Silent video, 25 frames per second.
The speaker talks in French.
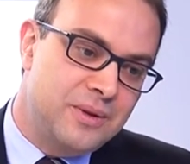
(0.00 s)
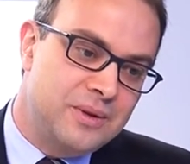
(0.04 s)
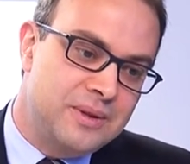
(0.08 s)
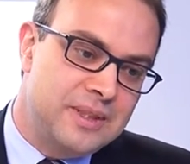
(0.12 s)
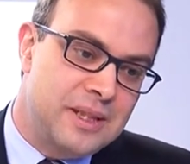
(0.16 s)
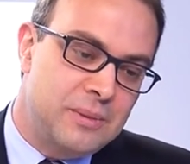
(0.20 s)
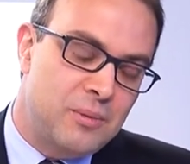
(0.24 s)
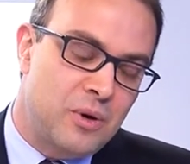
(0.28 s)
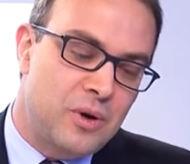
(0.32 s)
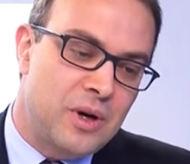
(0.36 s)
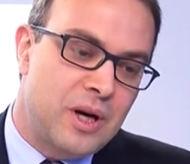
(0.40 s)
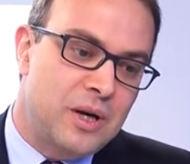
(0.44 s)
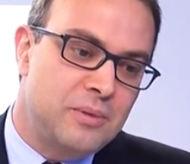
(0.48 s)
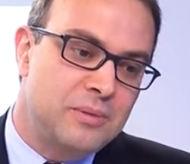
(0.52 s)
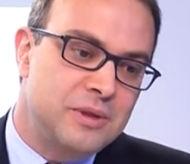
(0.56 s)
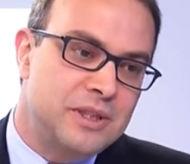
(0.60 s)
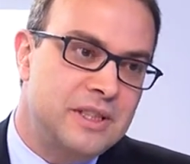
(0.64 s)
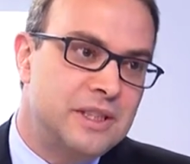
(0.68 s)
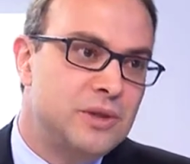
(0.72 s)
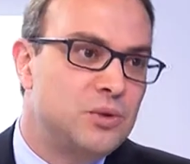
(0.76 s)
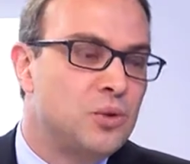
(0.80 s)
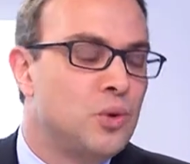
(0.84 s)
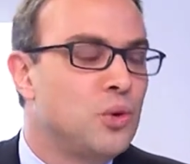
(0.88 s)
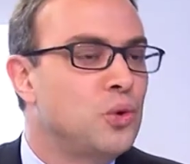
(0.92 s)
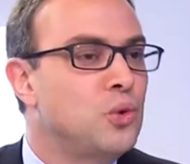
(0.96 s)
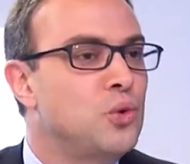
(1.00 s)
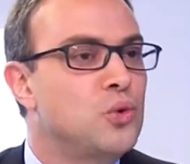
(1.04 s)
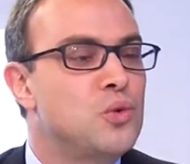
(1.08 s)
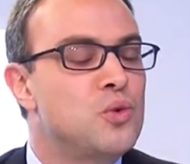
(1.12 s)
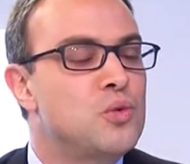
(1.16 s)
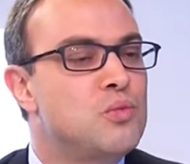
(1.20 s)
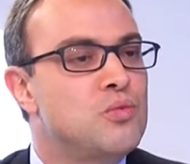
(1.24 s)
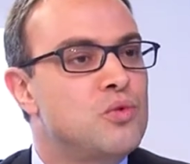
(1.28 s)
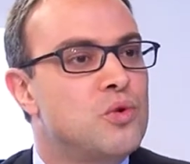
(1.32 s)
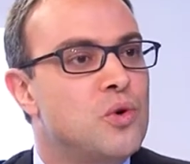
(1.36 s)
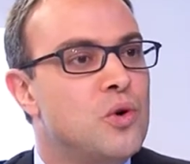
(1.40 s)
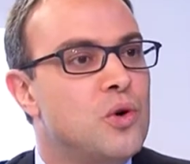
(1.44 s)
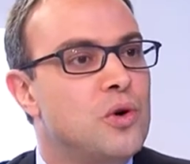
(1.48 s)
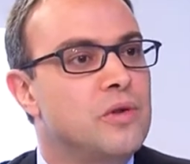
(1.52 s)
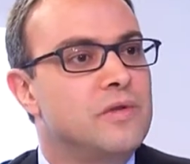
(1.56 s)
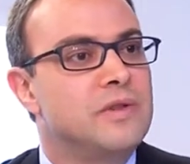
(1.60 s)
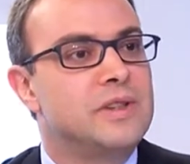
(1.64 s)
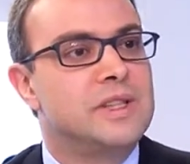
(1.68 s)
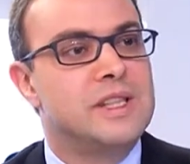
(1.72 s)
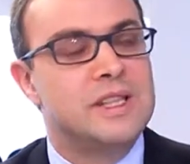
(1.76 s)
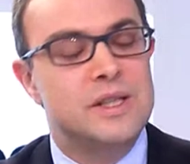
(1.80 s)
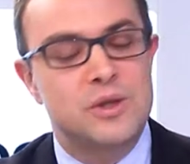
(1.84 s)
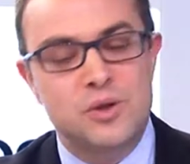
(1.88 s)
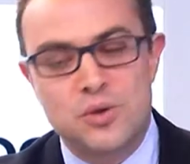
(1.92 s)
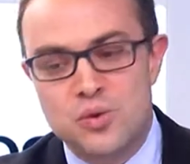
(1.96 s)
des, programmes éditoriaux pour
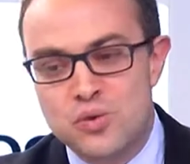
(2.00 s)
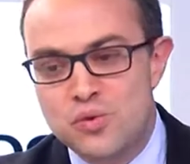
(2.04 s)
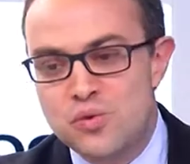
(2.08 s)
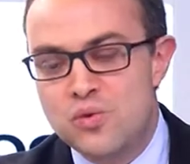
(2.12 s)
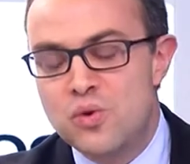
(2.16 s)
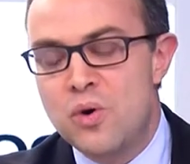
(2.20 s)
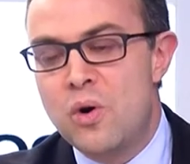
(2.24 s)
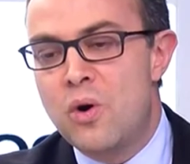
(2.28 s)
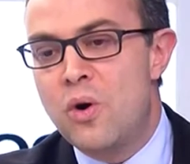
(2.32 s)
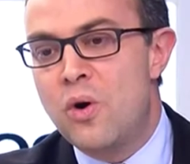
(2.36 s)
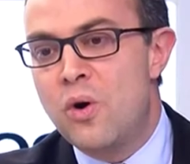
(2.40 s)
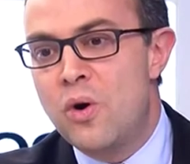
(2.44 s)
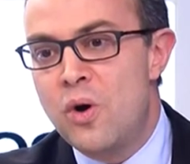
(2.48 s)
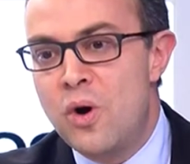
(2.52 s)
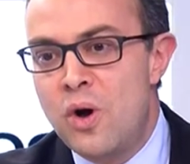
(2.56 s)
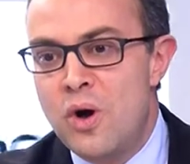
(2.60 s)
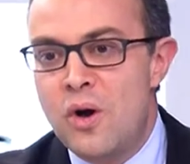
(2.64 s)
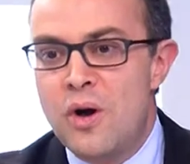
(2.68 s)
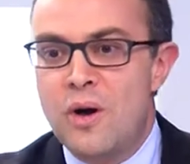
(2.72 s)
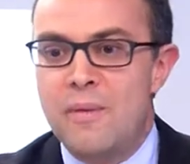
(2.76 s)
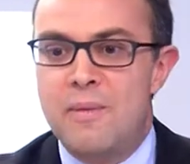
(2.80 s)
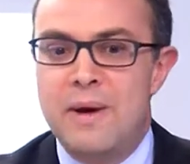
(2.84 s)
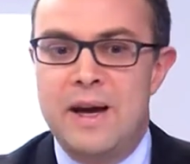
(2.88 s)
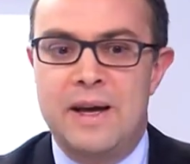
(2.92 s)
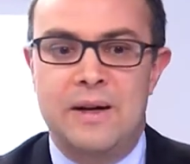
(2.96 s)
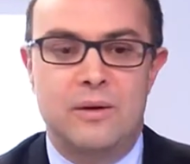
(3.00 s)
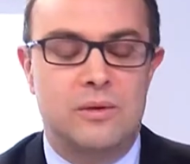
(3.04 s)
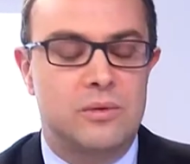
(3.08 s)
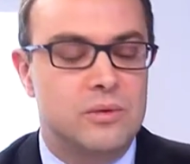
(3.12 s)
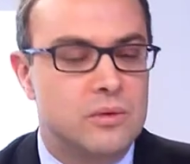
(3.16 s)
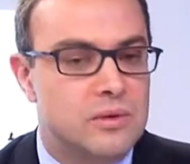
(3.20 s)
revenir sur euh, bah,